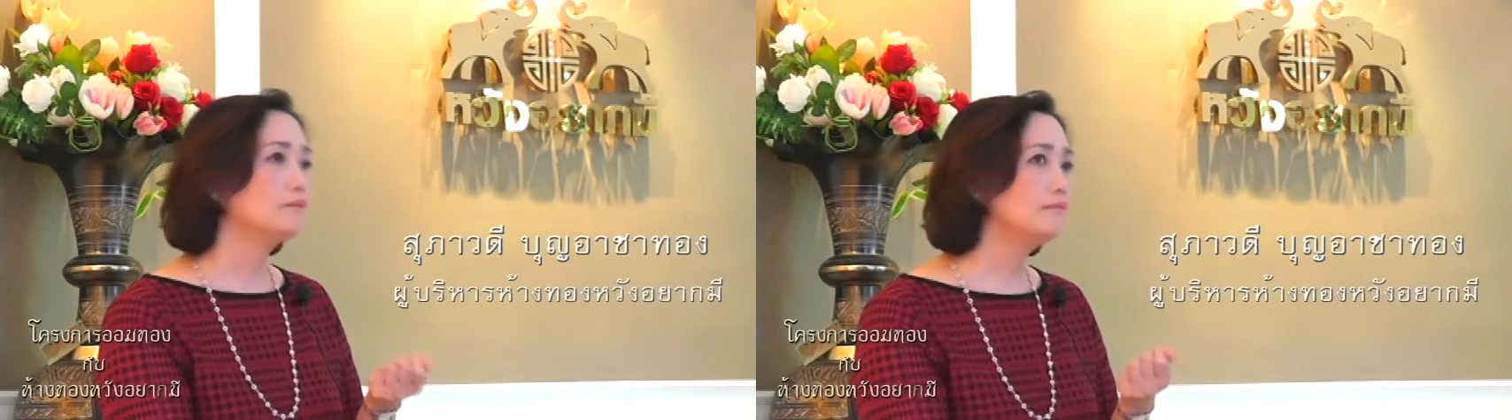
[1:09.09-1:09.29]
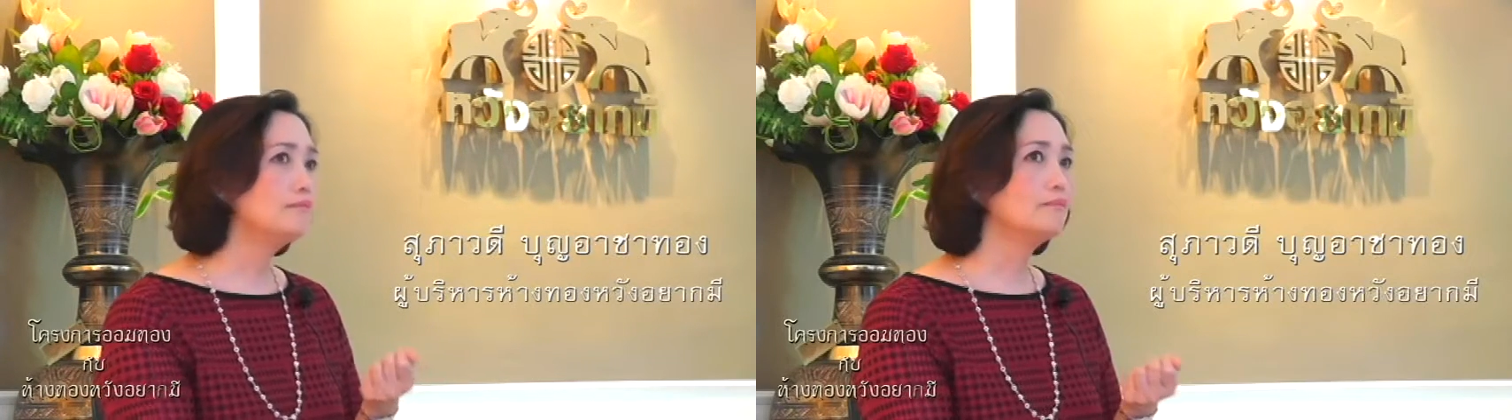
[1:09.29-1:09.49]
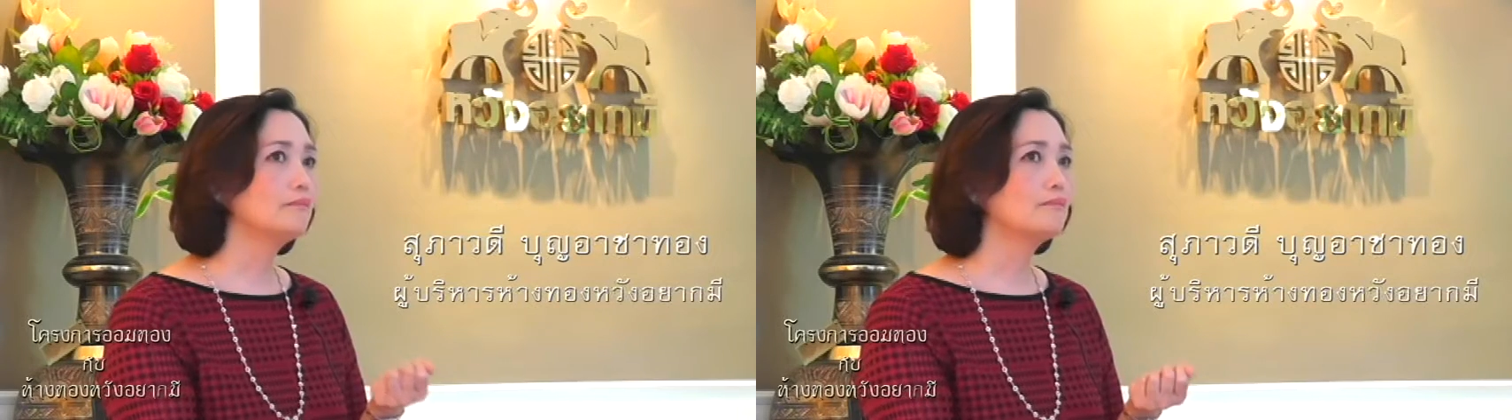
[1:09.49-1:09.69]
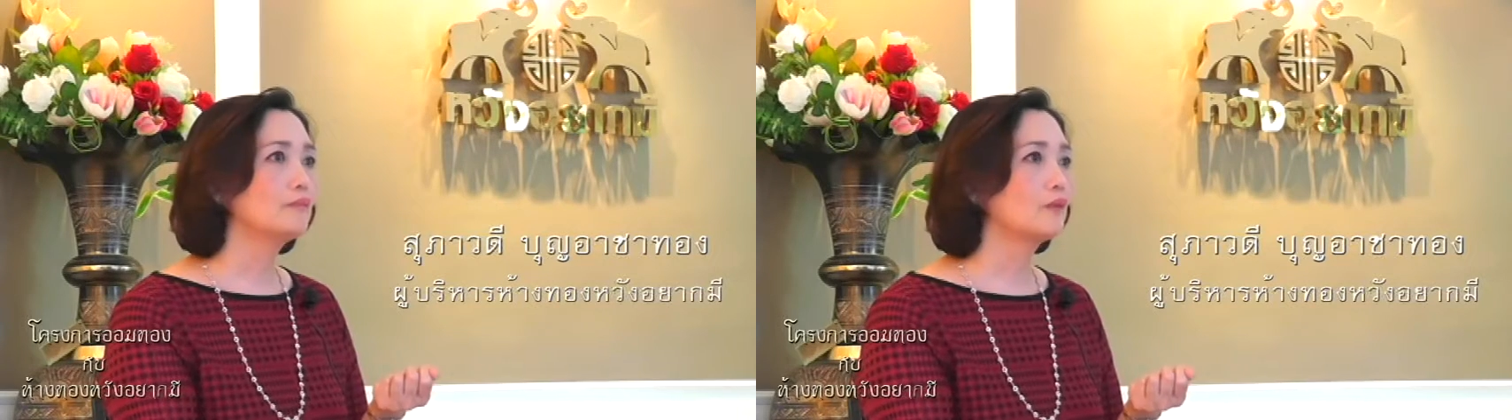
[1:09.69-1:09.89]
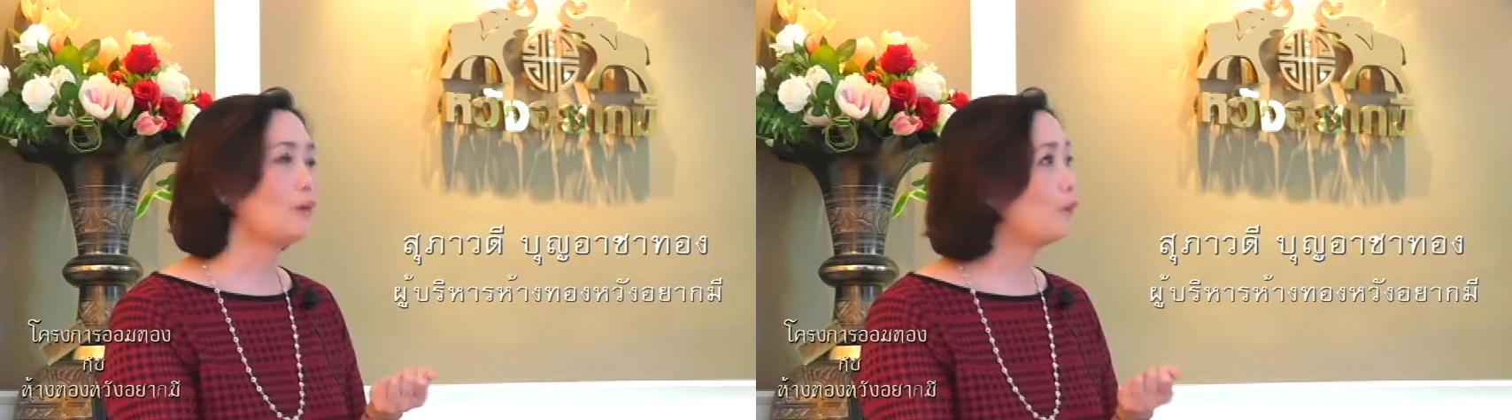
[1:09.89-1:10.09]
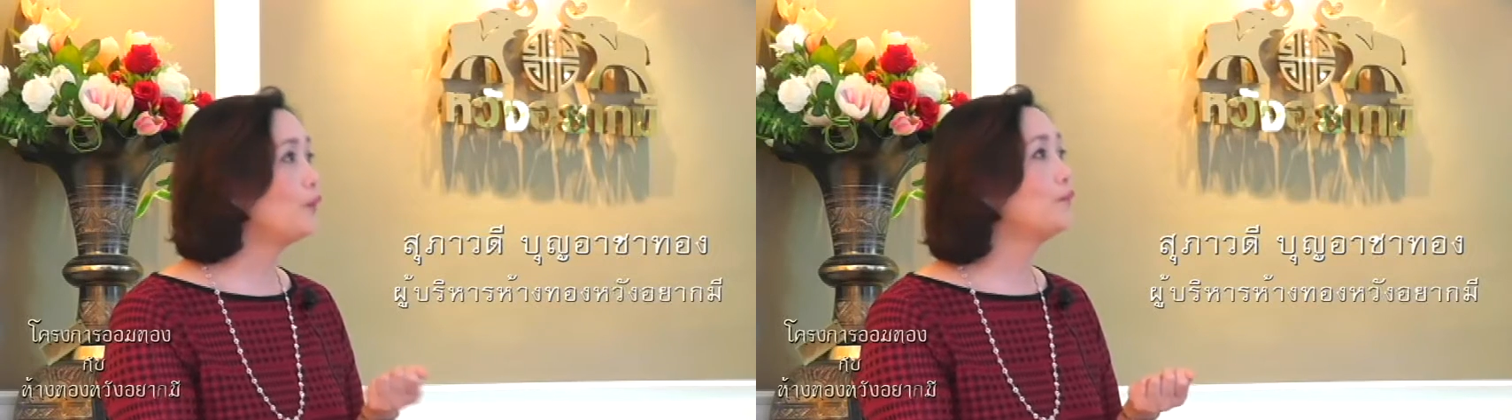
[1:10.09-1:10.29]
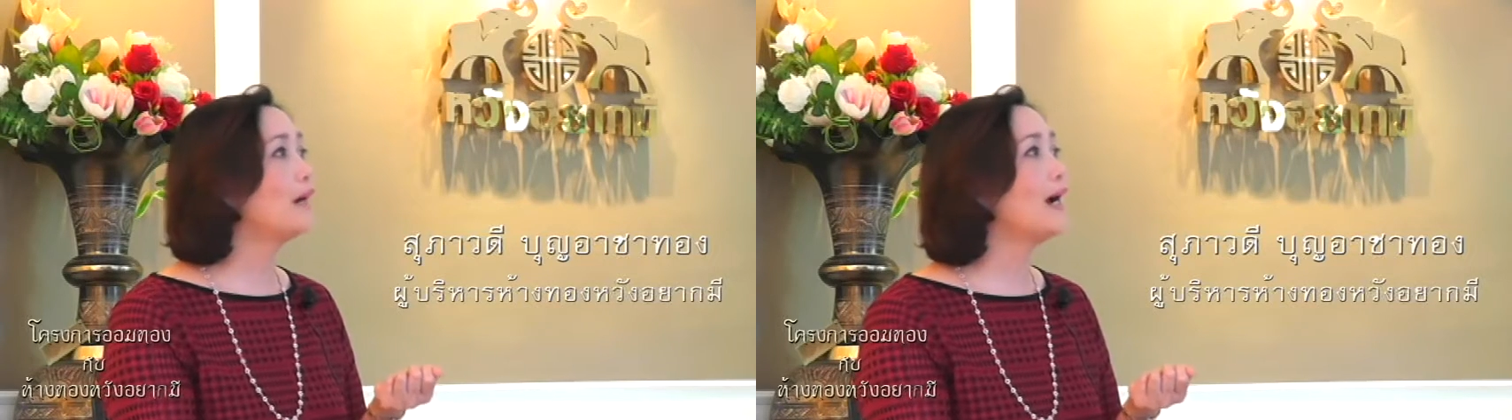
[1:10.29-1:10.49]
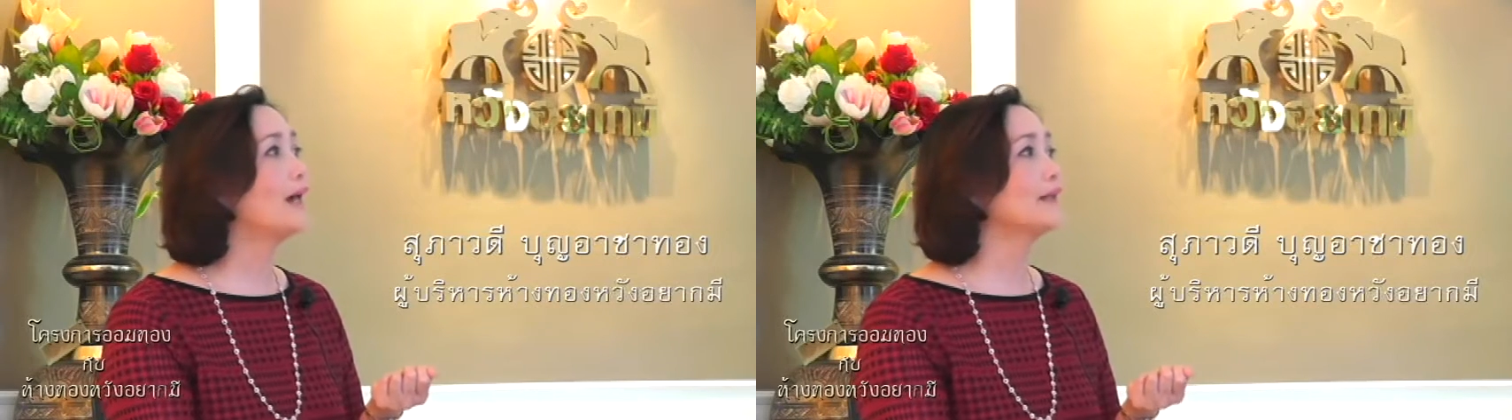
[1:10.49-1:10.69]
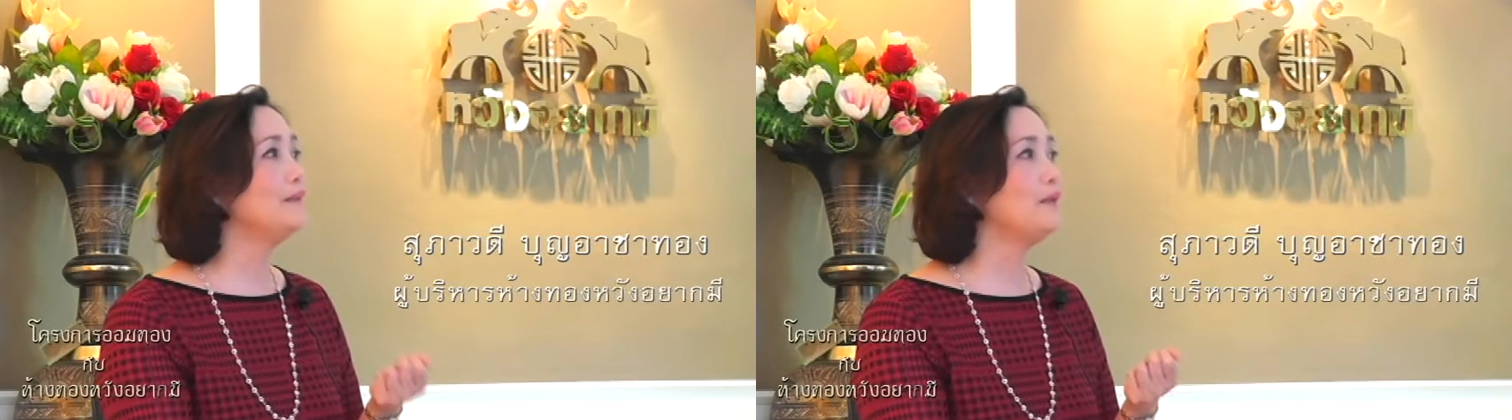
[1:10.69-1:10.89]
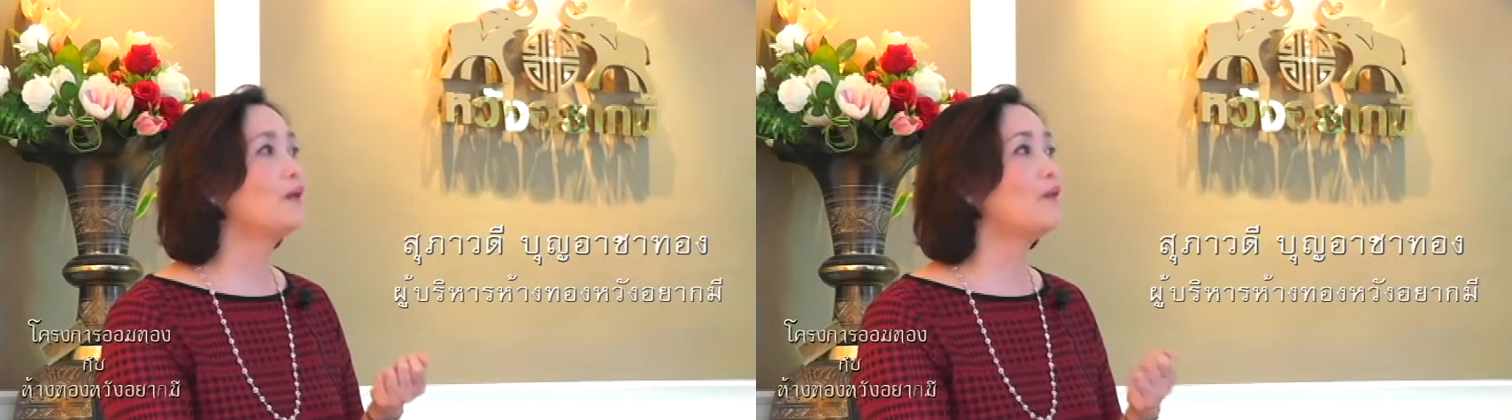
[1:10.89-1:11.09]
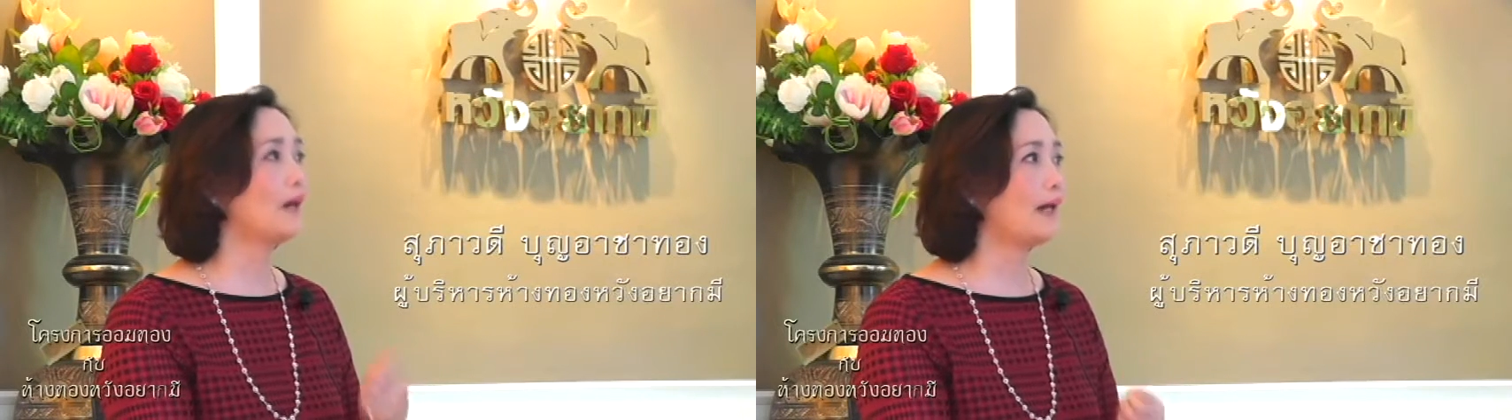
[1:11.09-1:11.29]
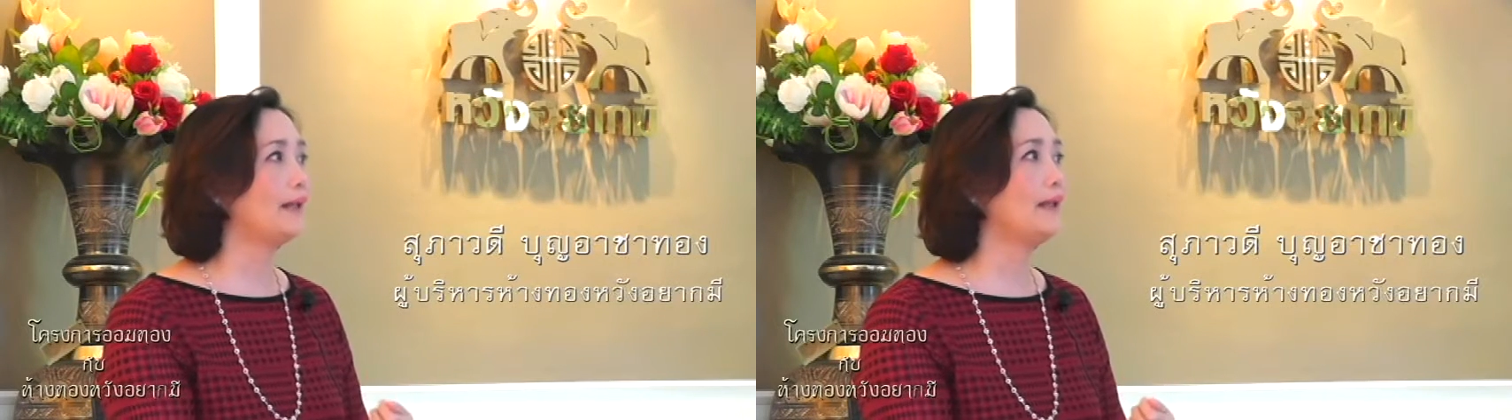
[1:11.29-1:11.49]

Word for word: อืม ขอบคุณมากที่มีโครงการ